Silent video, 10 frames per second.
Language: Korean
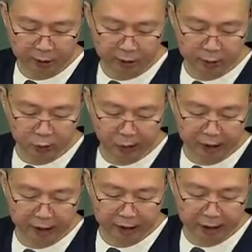의무가
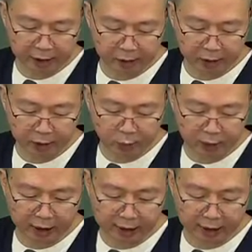이행된 것과
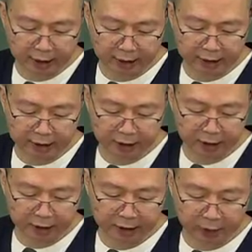동일한 상태를
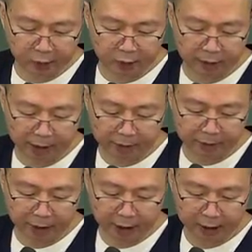시현하는 작용을
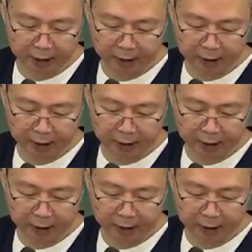말합니다.